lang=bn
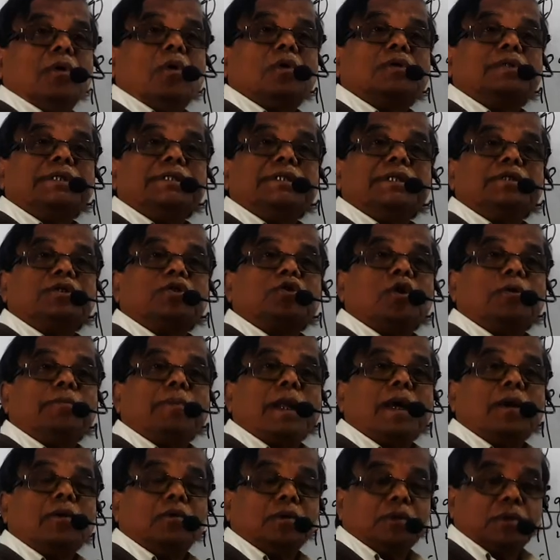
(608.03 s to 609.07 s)
অক্সিজেন
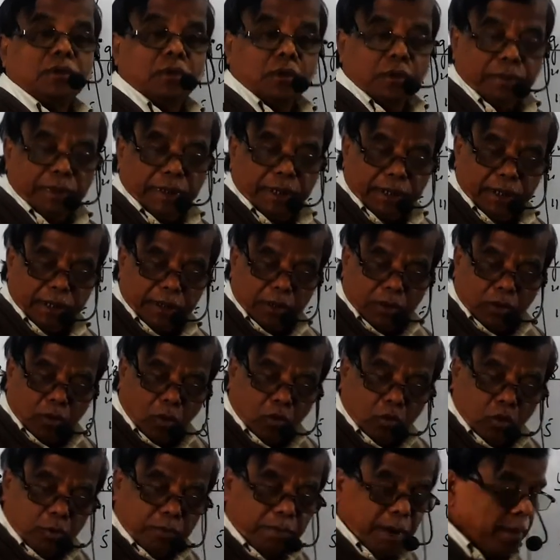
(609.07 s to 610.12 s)
সরবরাহ করতে হবে
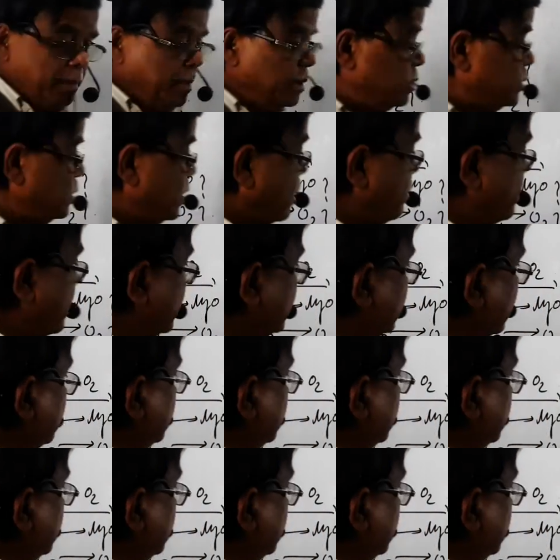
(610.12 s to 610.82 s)
অনুরূপভাবে যদি আমরা